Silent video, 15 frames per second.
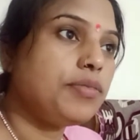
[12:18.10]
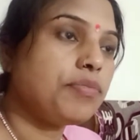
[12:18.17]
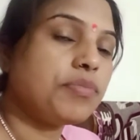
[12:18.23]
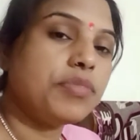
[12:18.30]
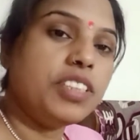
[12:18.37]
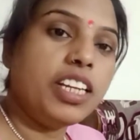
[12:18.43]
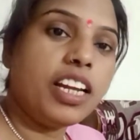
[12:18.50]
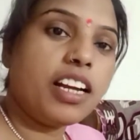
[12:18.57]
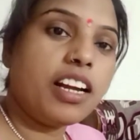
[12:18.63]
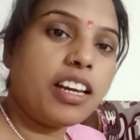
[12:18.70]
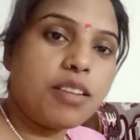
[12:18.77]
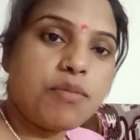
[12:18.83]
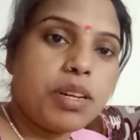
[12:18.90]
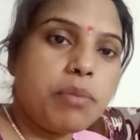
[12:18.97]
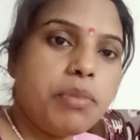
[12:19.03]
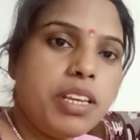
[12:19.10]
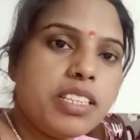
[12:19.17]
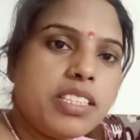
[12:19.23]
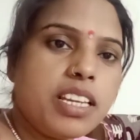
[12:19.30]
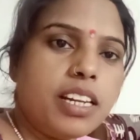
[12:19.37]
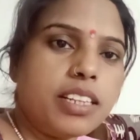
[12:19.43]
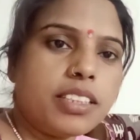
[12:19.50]
ये ना गरम गरम ही अच्छा
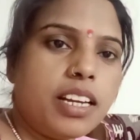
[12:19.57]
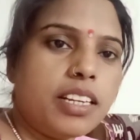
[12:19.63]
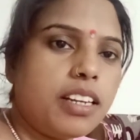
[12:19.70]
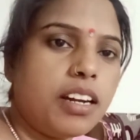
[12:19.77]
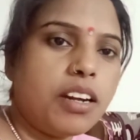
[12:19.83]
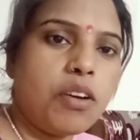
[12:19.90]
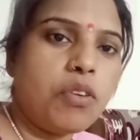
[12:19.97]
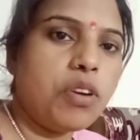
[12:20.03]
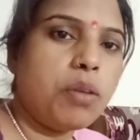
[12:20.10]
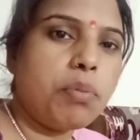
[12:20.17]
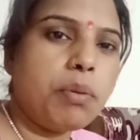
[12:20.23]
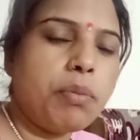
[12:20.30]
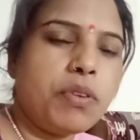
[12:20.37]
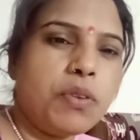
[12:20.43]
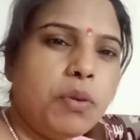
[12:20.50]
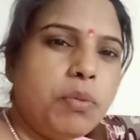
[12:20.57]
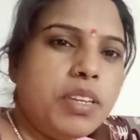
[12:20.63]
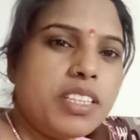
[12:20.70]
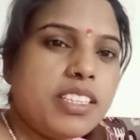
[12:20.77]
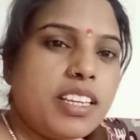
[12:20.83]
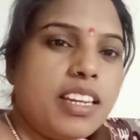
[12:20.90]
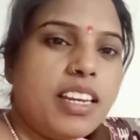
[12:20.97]
लगता है ठंडा होने पे बिल्कुल भी अच्छा
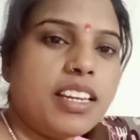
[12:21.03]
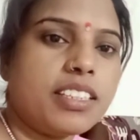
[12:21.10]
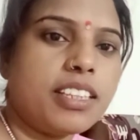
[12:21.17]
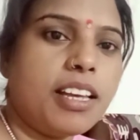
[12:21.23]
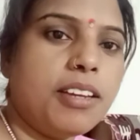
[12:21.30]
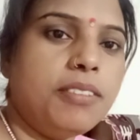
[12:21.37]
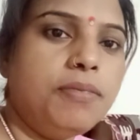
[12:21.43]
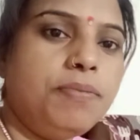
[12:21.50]
नहीं लगता है